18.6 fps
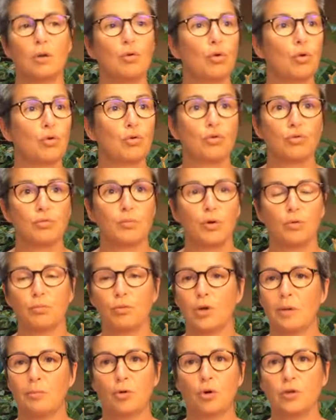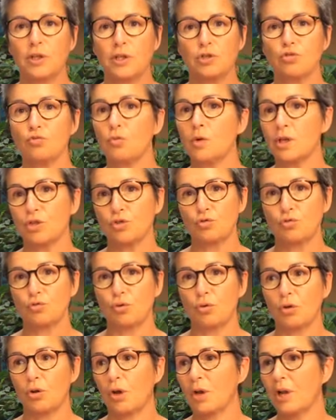Le recrutement, on peut l'aborder soit
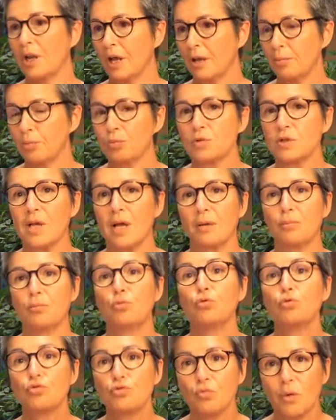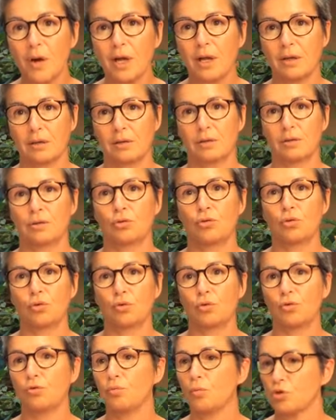sur la réponse à un besoin euh, de
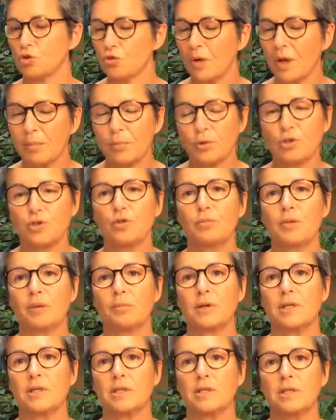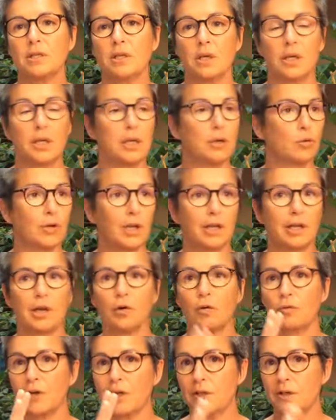recrutement sur un poste bien précis, et auquel
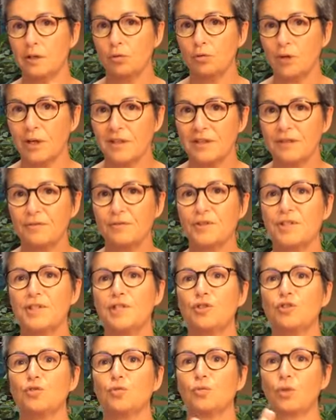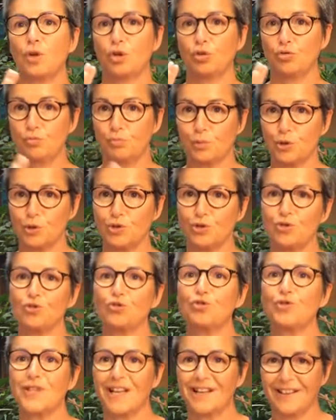cas on va aider de la définition du poste
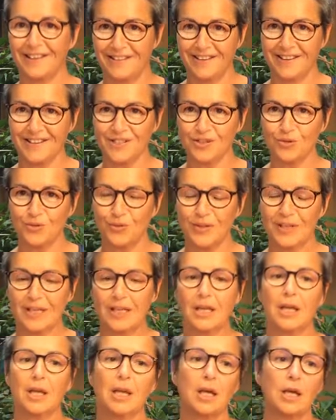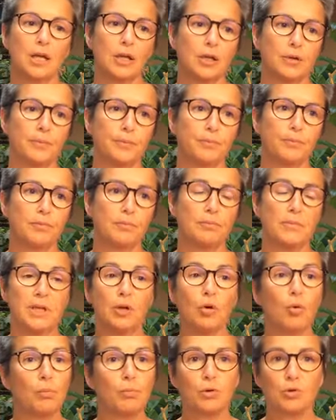jusqu'à l'intégration. Euh,
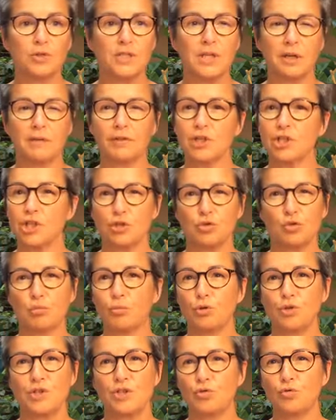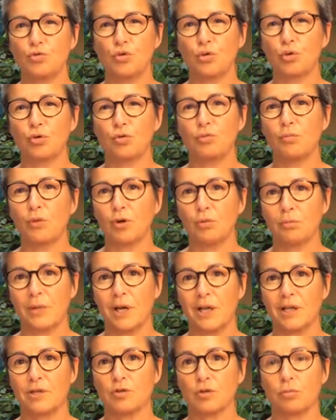mais on peut aussi réfléchir sur le processus de recrutement,
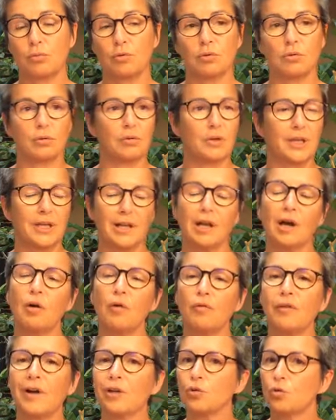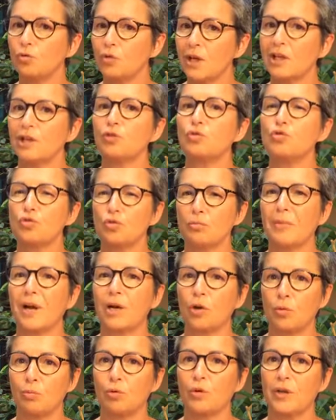par exemple. Euh, et là, on va introduire la notion de
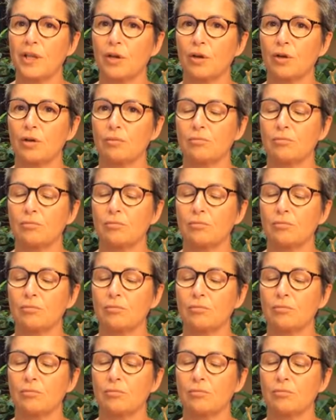marque employeur.